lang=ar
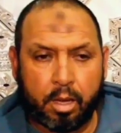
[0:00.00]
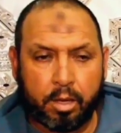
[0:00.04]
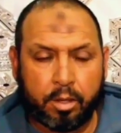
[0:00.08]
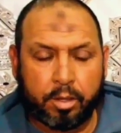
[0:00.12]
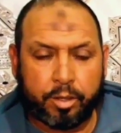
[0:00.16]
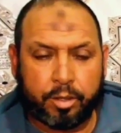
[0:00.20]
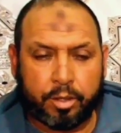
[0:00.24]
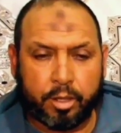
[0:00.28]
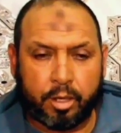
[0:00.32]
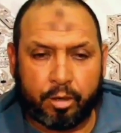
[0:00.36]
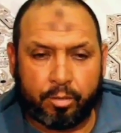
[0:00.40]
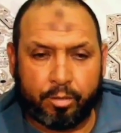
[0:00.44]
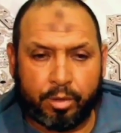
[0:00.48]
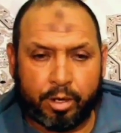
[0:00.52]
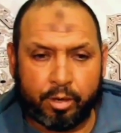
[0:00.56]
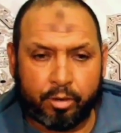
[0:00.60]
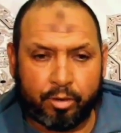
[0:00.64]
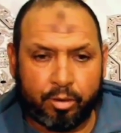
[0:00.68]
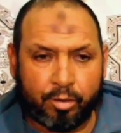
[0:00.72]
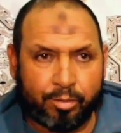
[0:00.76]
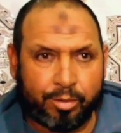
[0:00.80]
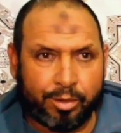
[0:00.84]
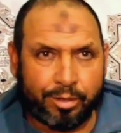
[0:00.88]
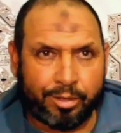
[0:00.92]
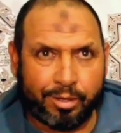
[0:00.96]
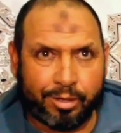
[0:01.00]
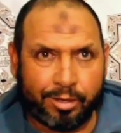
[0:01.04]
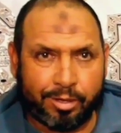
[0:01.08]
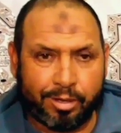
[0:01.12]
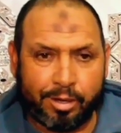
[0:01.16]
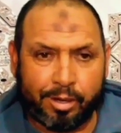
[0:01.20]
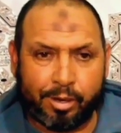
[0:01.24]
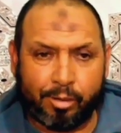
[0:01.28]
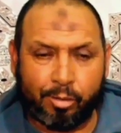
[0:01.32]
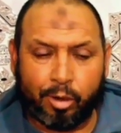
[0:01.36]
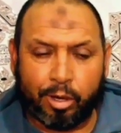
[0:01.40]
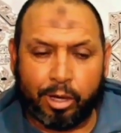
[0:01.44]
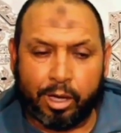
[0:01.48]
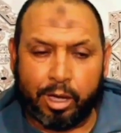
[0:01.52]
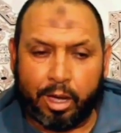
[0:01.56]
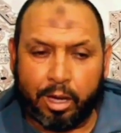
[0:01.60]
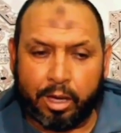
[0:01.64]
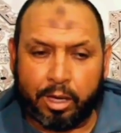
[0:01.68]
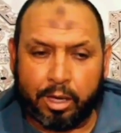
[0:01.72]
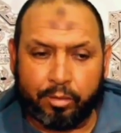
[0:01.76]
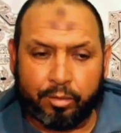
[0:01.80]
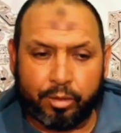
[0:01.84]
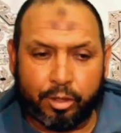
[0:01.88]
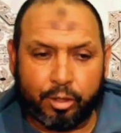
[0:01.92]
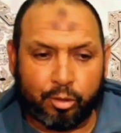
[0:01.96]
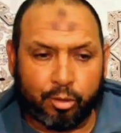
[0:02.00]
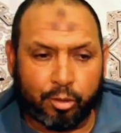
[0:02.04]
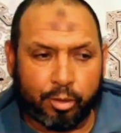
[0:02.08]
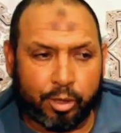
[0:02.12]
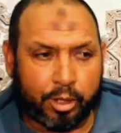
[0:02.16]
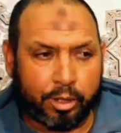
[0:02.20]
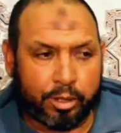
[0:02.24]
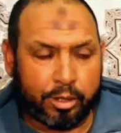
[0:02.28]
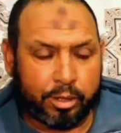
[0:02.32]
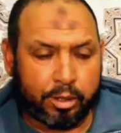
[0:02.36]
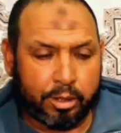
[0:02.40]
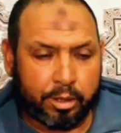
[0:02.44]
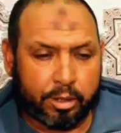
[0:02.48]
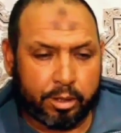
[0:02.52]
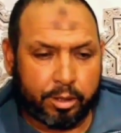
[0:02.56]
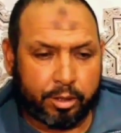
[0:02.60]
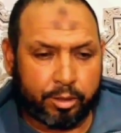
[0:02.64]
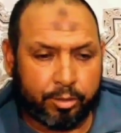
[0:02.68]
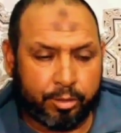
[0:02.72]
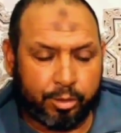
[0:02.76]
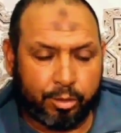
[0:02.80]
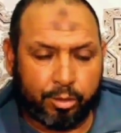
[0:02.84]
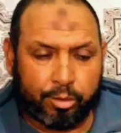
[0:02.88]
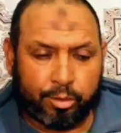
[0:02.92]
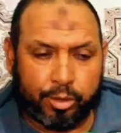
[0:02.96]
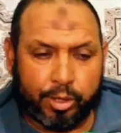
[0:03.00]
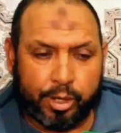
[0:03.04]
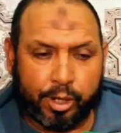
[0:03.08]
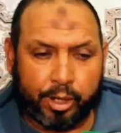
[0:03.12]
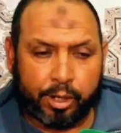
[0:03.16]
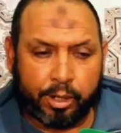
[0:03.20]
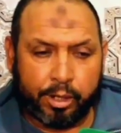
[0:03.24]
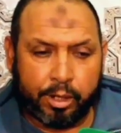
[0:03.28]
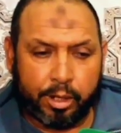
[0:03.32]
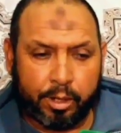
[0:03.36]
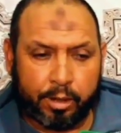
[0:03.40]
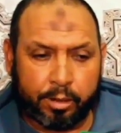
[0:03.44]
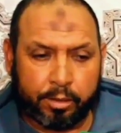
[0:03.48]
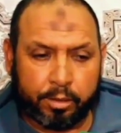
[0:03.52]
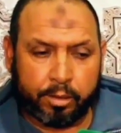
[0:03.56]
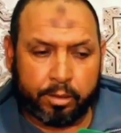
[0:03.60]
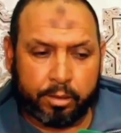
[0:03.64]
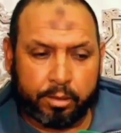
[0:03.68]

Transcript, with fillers: السلام عليكم بعدا الواقعه كيفاش وقعت سميتو الدريه